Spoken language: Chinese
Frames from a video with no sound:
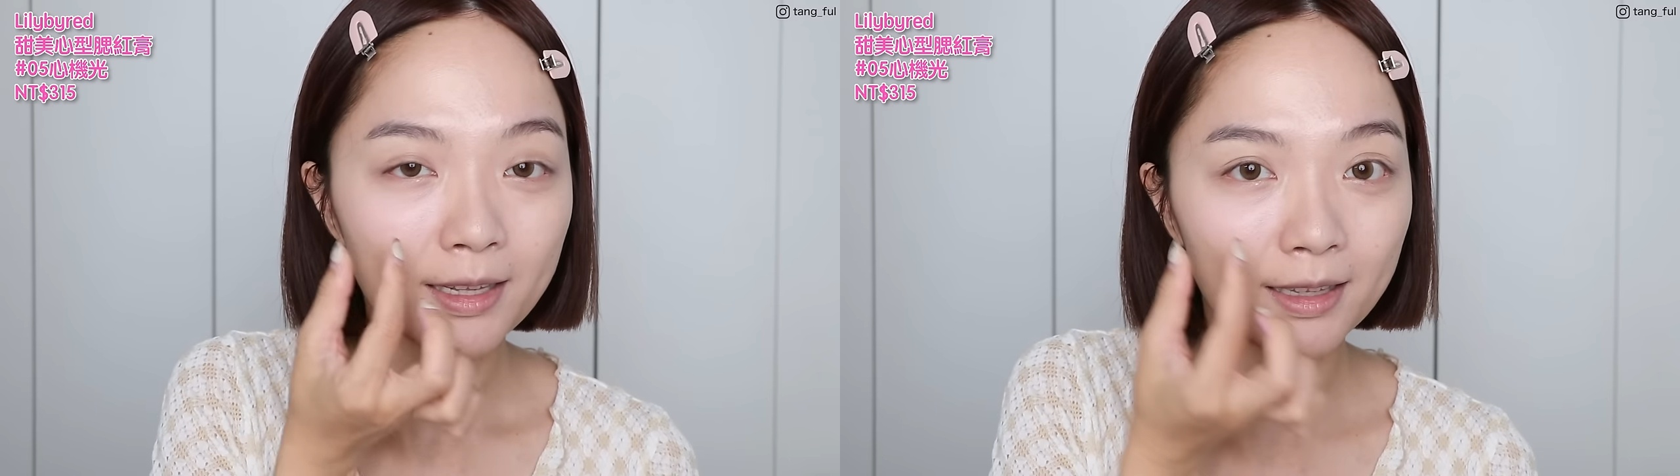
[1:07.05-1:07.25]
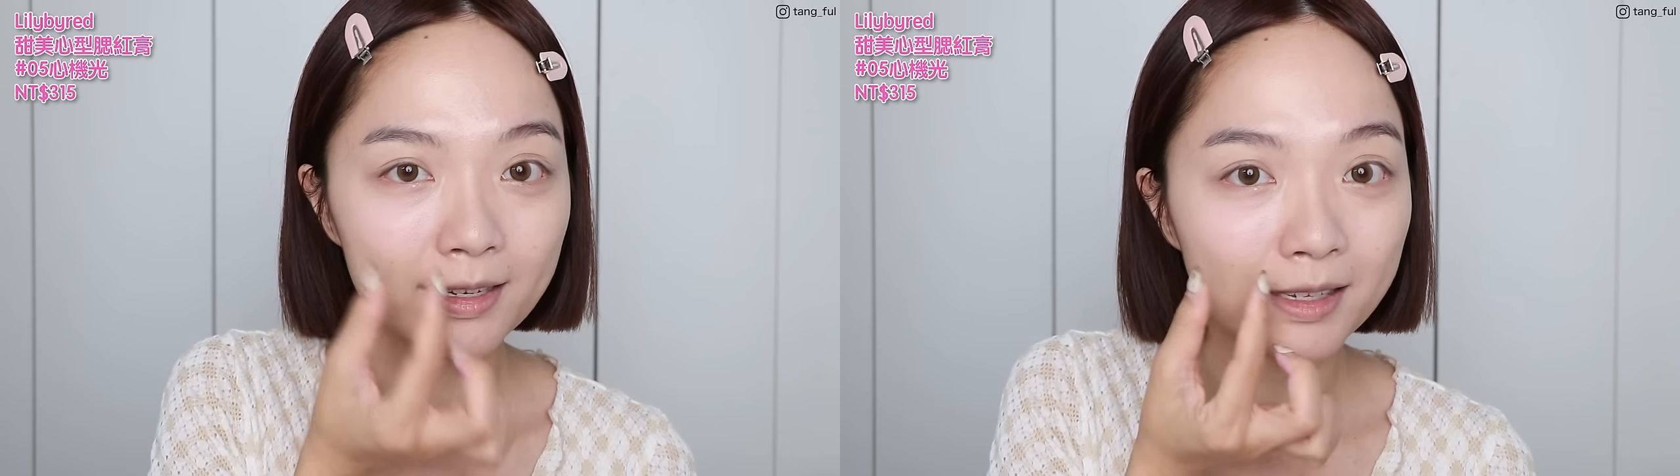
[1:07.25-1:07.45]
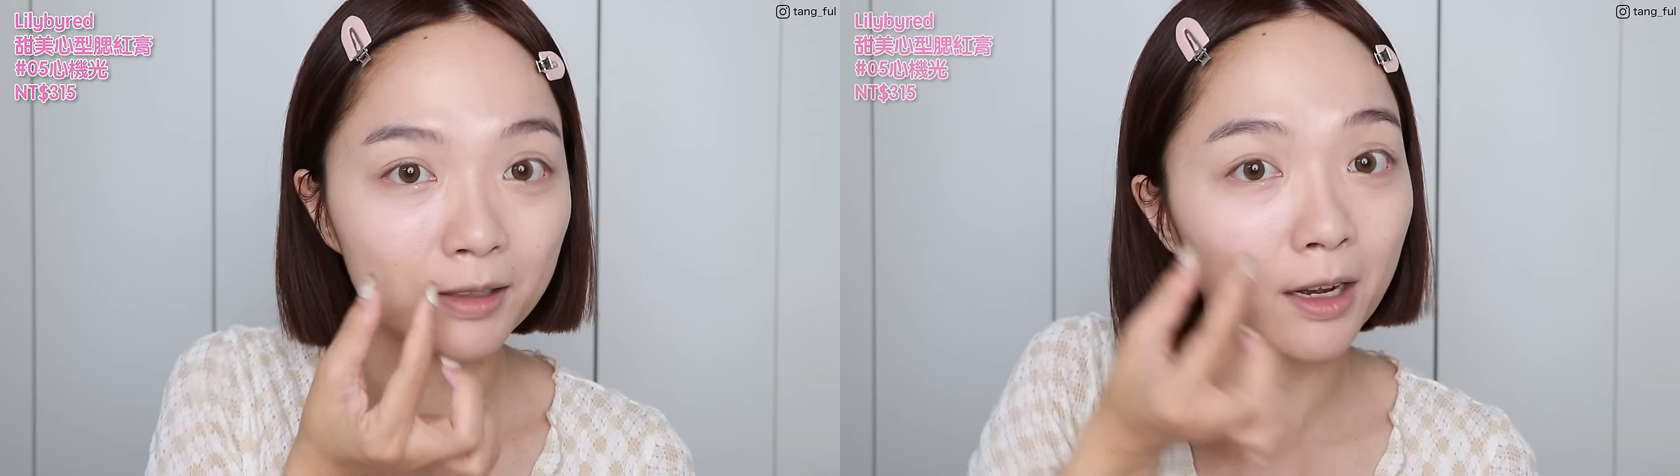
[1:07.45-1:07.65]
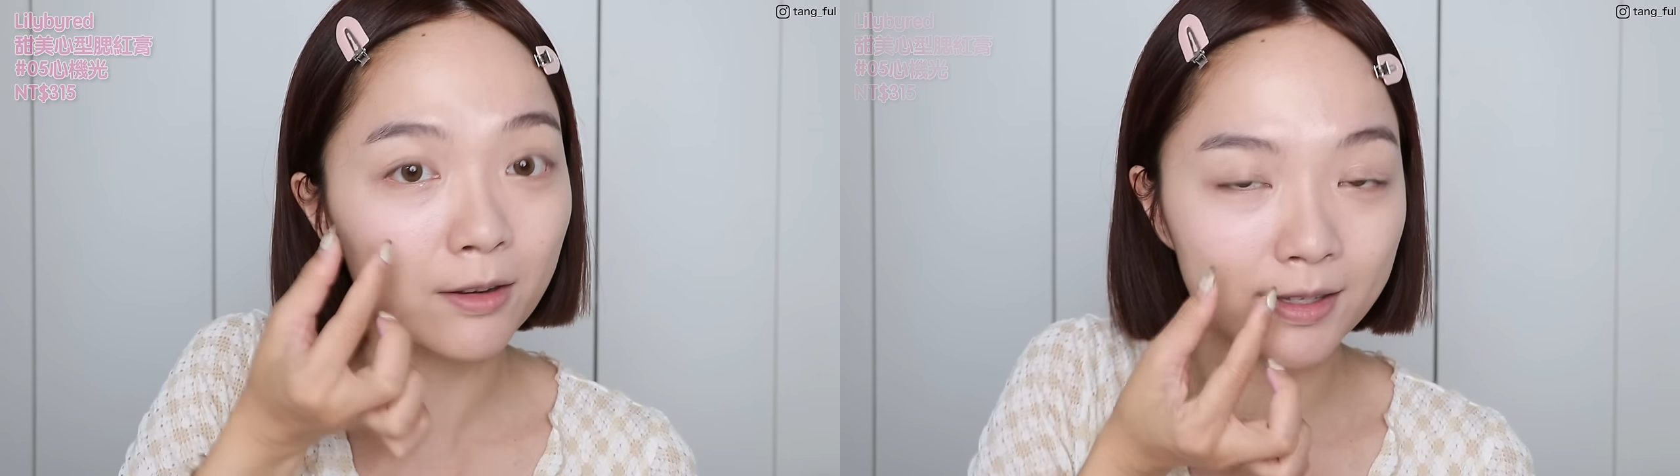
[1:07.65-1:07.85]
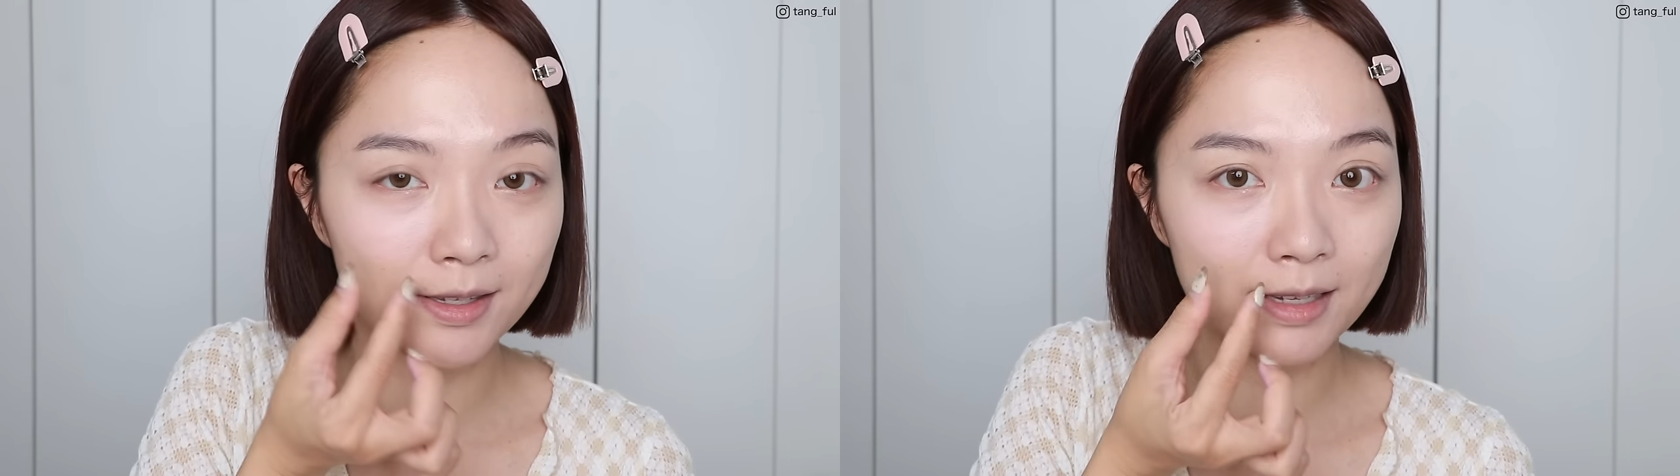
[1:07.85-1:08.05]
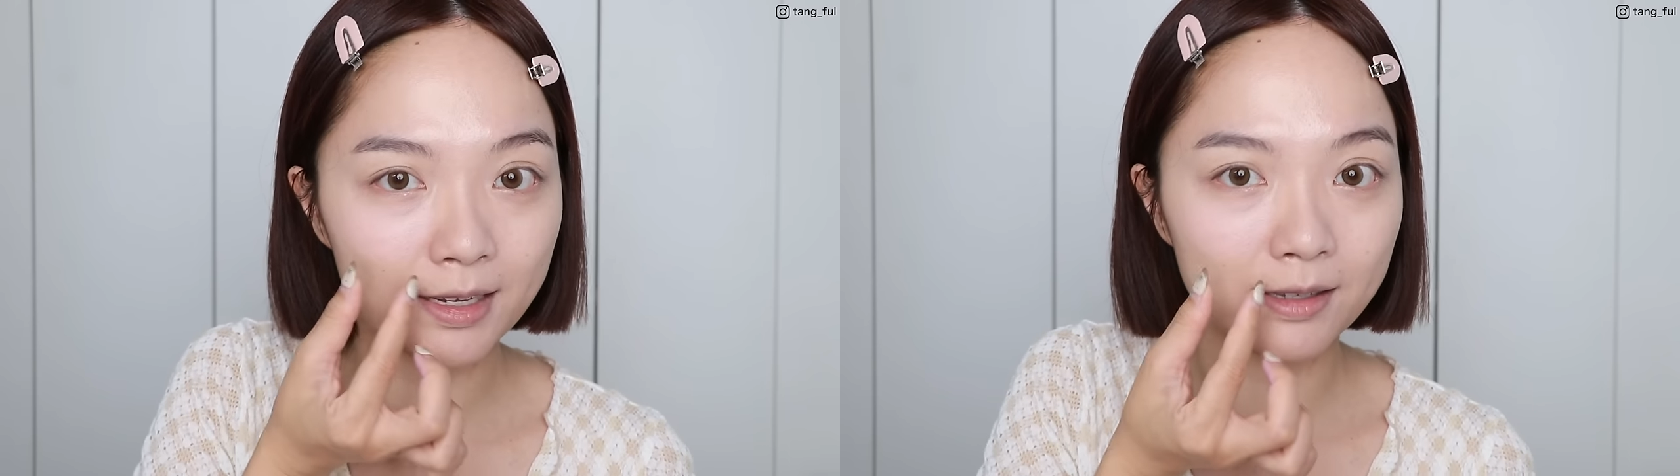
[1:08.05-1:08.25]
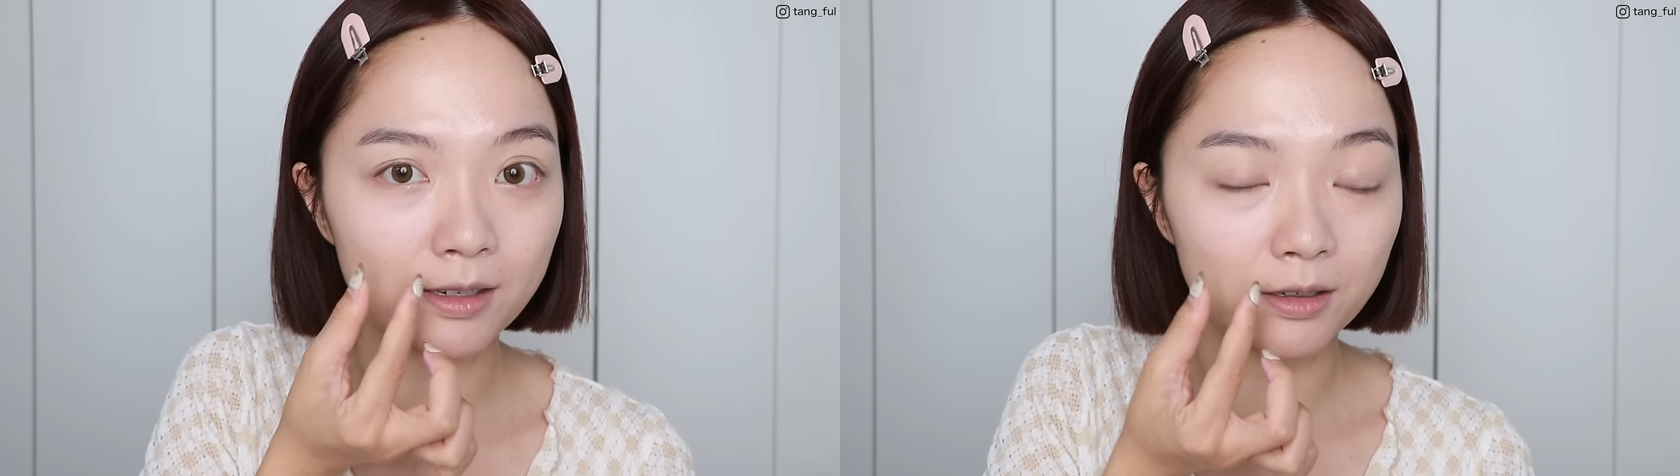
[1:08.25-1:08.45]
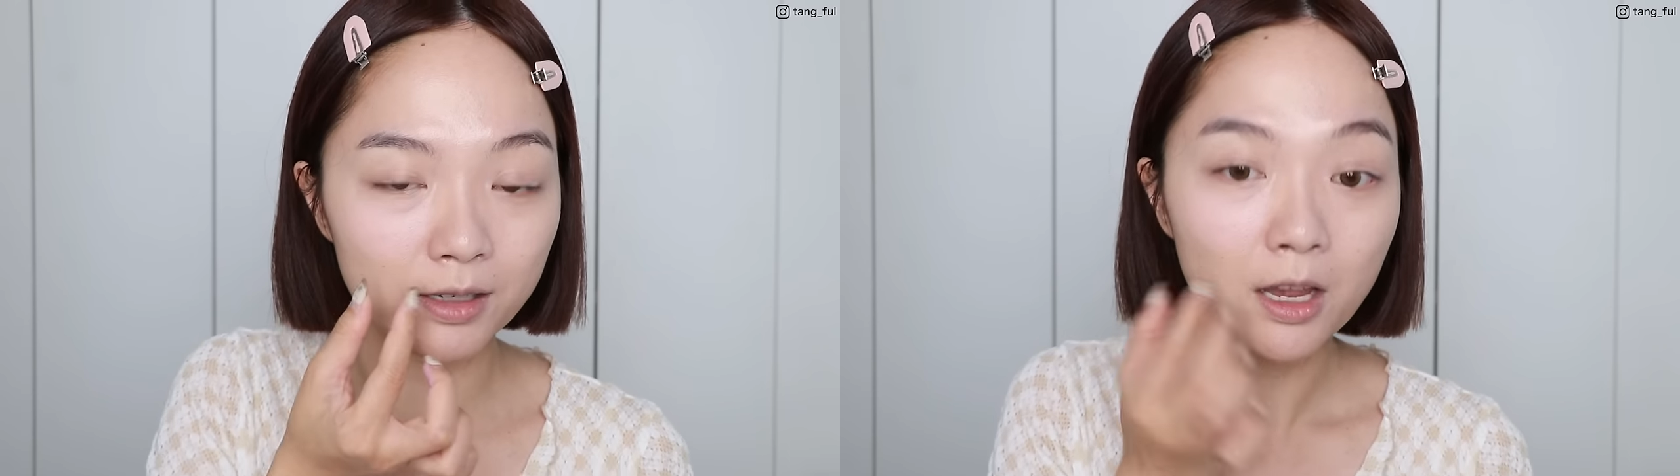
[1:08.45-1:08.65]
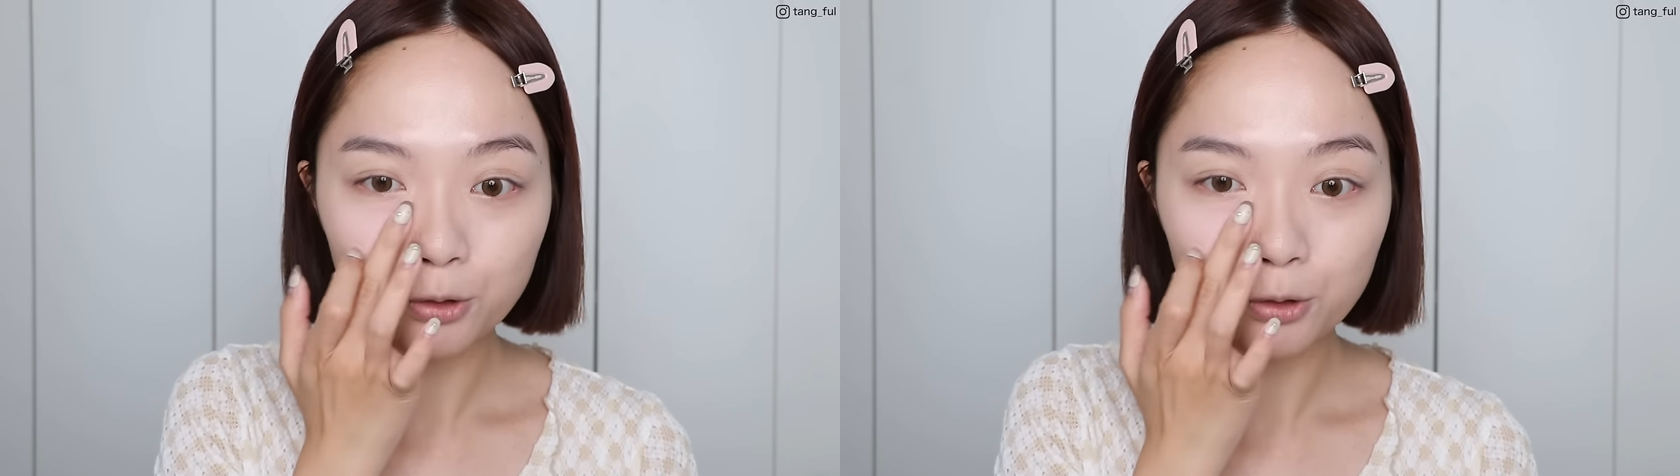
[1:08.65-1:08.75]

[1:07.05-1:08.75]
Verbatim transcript: 冷色调紫在这里，